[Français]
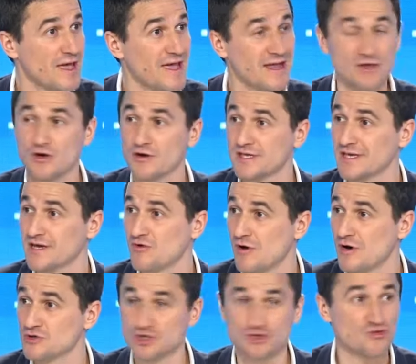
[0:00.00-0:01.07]
Elior, c'est
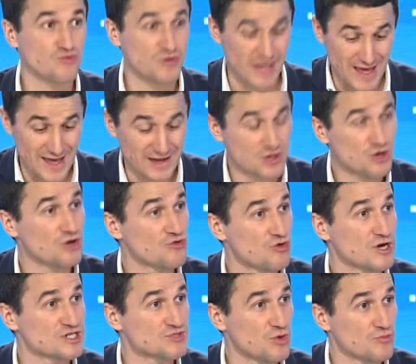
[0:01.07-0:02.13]
quoi aujourd'hui Elior de
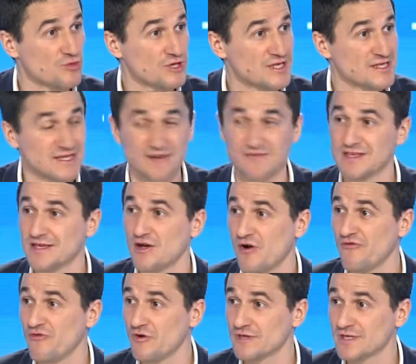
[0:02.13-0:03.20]
Richebourg Multiservice en
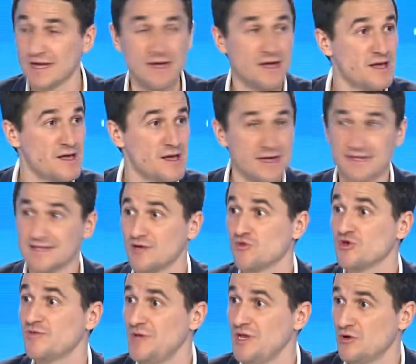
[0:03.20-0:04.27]
France, c'est
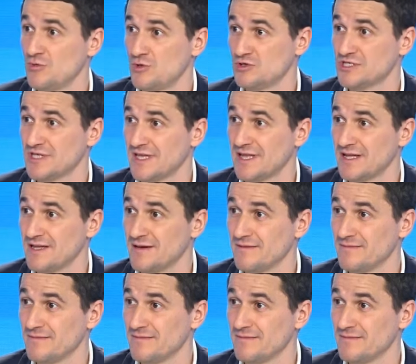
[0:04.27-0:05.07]
11 000 embauches cette année.